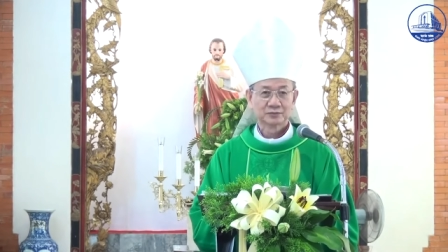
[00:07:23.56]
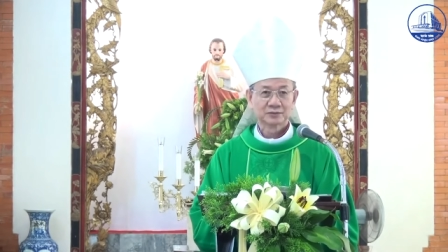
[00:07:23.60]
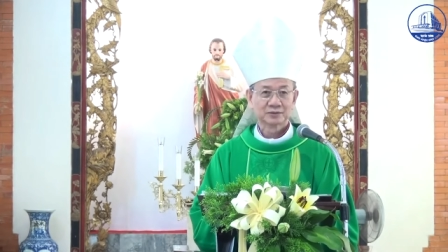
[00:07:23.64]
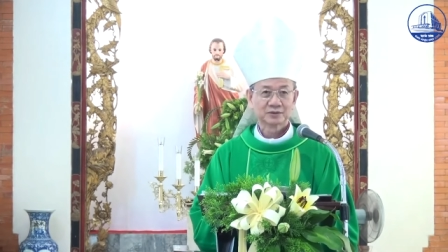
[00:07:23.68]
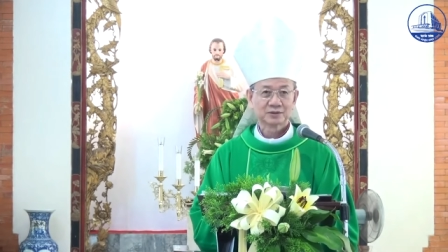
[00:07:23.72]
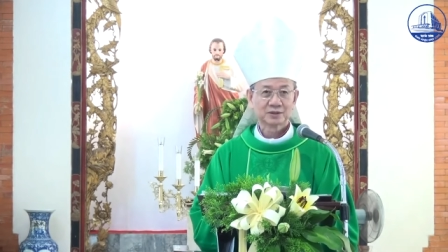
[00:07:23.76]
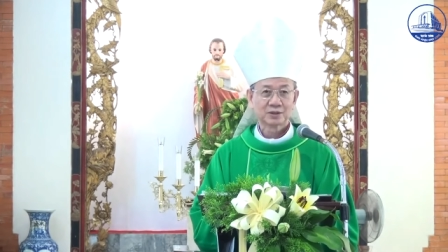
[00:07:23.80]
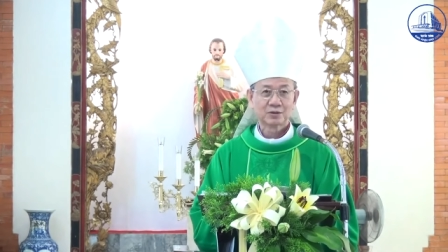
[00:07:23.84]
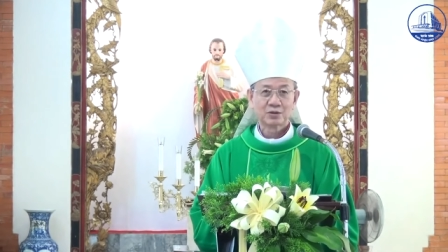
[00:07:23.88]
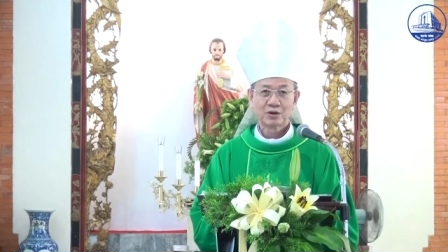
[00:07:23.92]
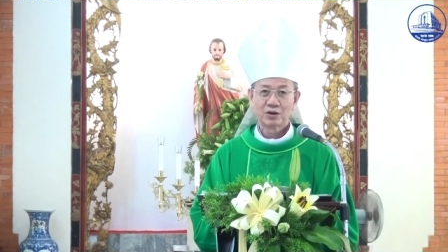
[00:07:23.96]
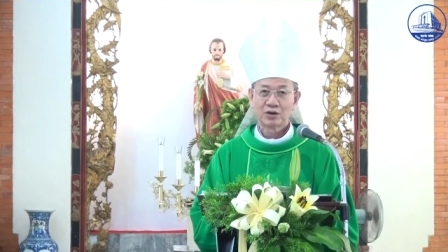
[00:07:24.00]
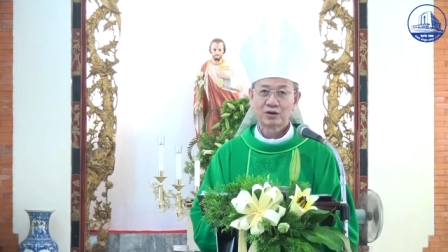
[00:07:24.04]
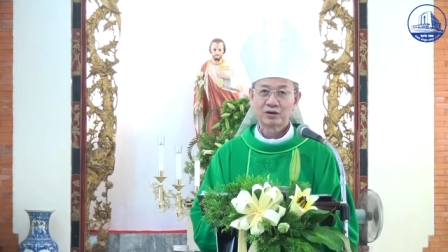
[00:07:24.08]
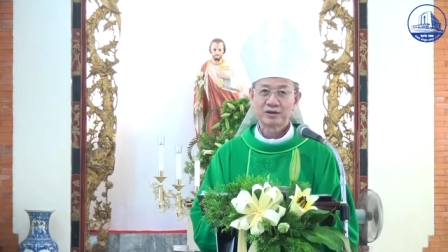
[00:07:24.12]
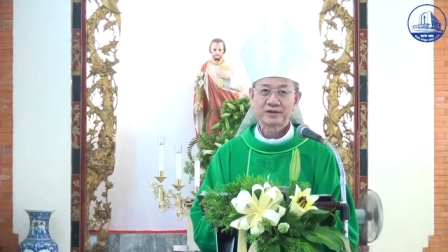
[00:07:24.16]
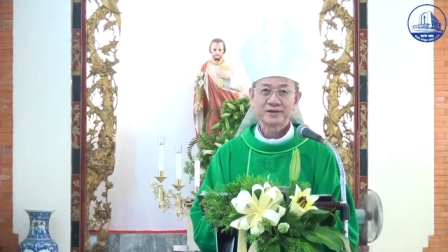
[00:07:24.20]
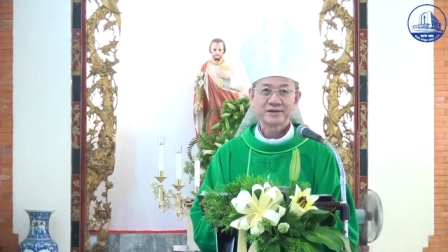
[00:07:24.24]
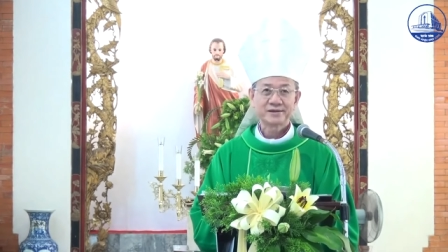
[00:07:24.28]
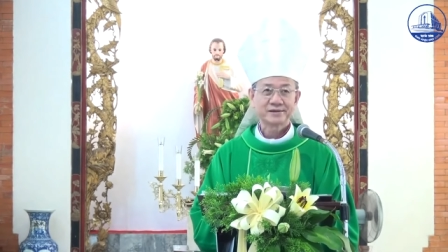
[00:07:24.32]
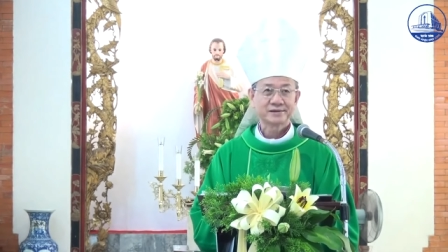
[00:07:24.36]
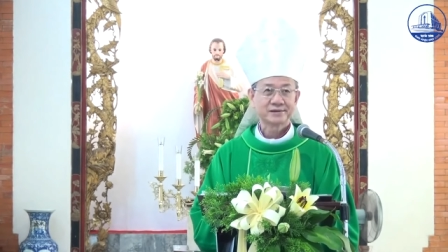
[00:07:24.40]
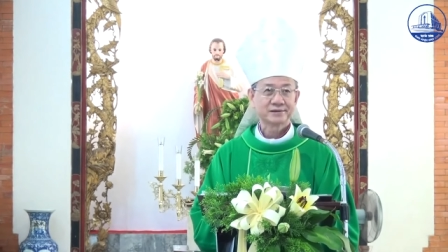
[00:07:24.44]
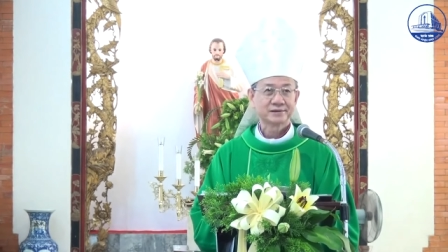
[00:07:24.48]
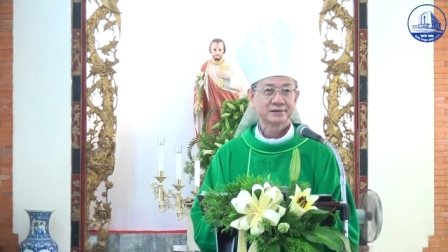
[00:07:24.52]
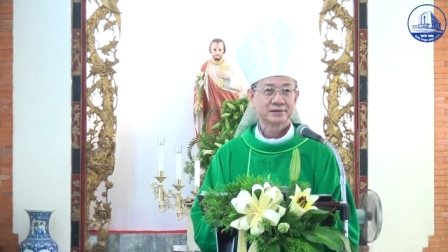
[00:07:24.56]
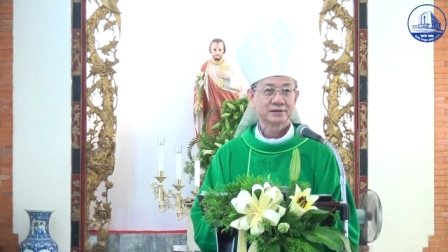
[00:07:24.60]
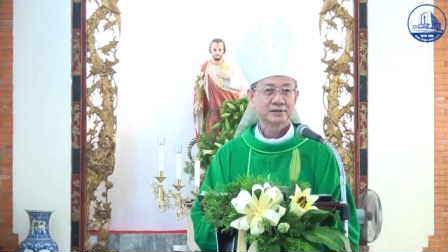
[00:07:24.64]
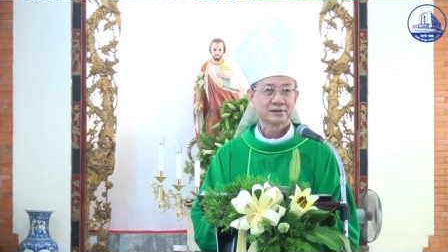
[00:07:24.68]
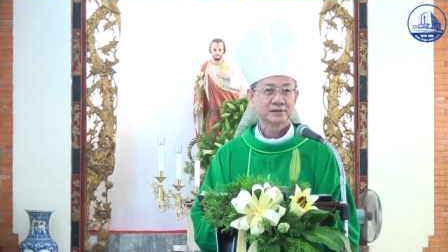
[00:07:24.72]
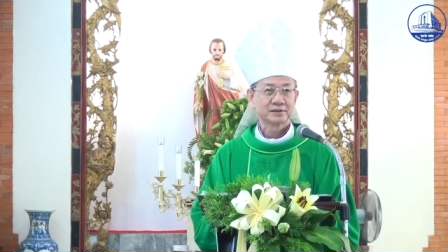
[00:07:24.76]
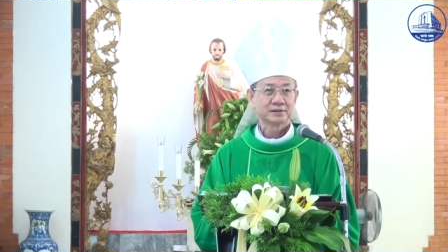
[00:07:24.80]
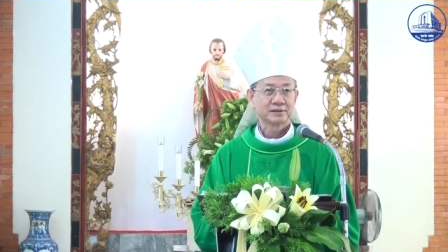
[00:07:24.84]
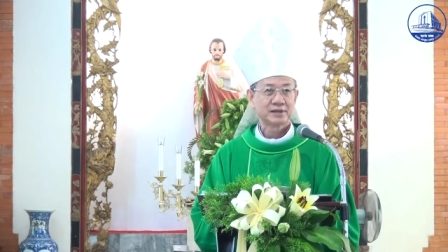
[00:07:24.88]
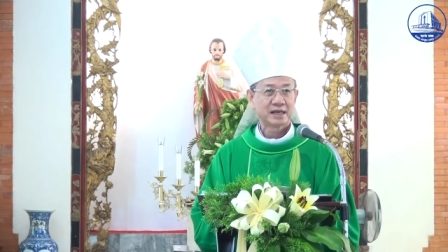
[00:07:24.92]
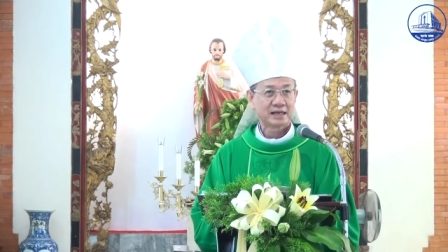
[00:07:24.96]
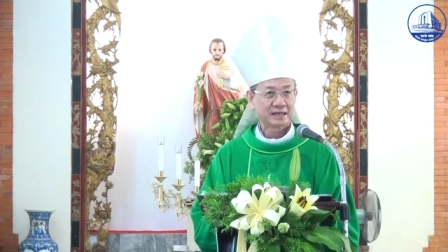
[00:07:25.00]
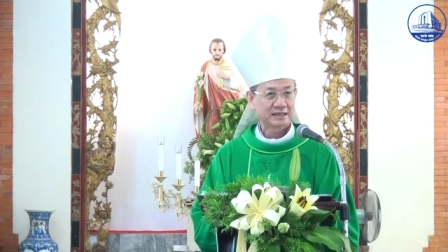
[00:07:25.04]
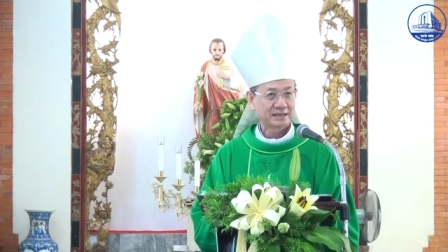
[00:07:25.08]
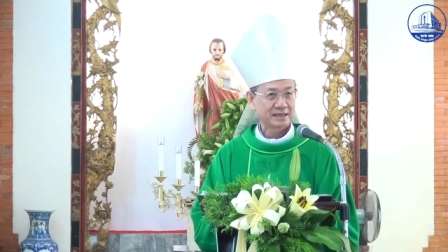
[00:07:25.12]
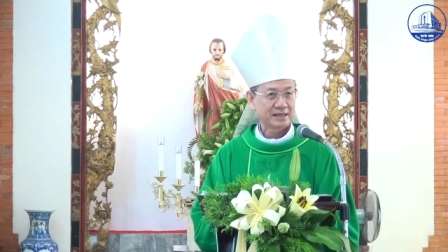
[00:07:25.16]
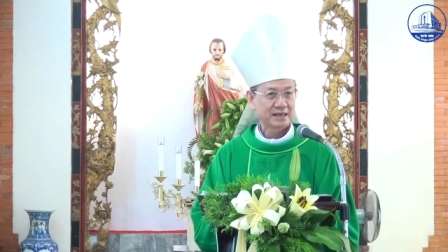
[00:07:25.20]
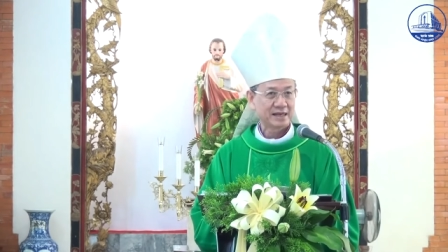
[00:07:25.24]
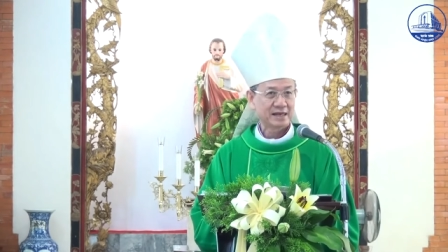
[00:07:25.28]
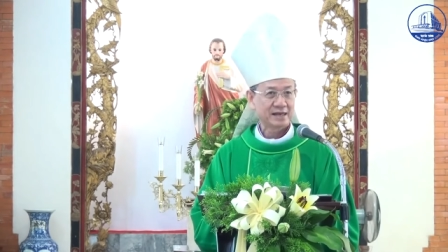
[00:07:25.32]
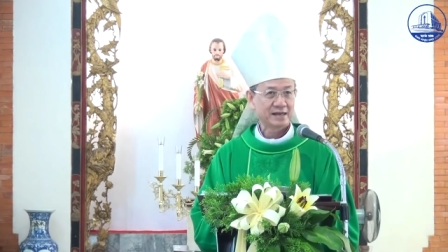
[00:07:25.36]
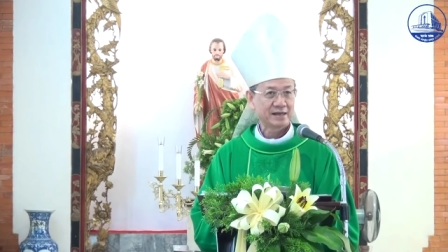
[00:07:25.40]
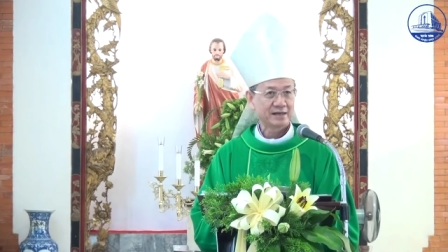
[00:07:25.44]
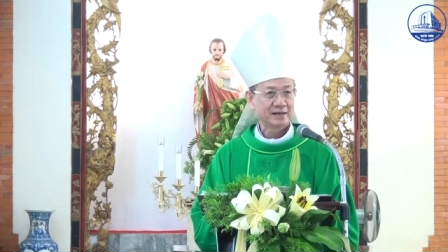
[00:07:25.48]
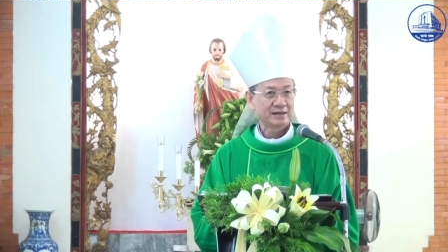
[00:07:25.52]
câu hỏi đặt
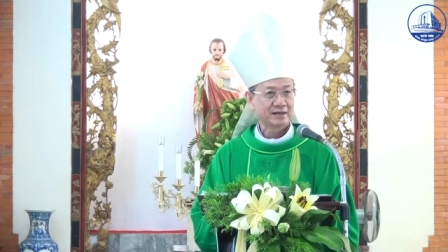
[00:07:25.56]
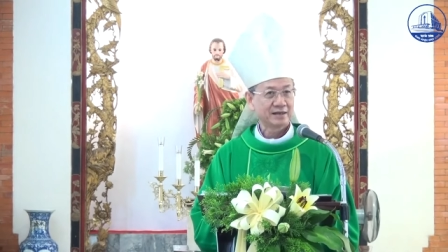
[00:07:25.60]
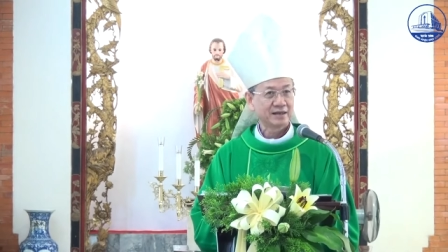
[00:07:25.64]
ra